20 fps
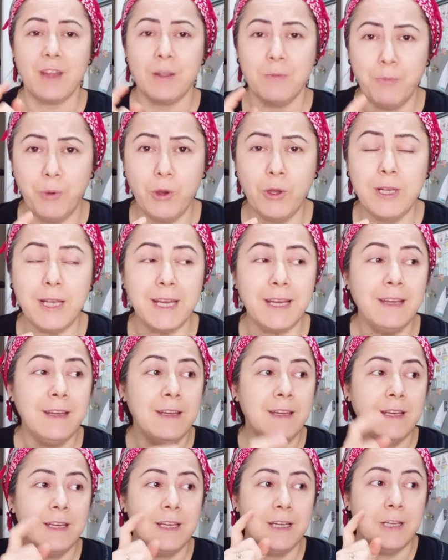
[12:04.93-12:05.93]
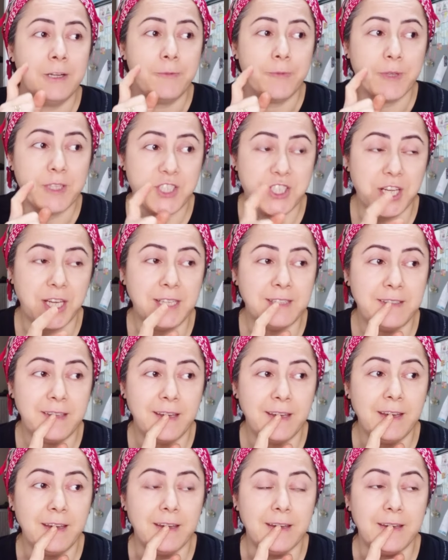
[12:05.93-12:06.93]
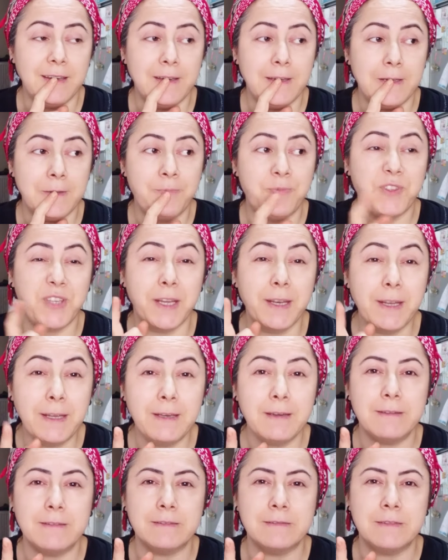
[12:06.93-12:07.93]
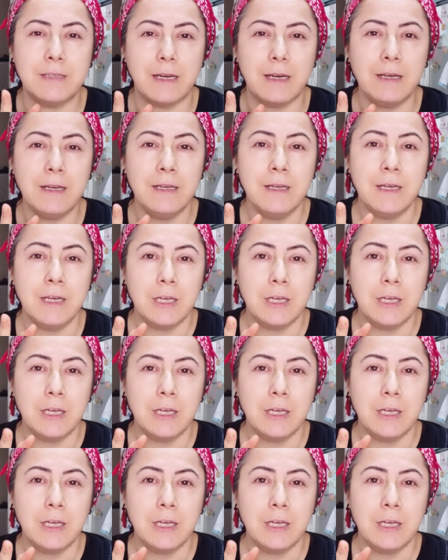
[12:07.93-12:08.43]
Böyle şeyde e, tereyağında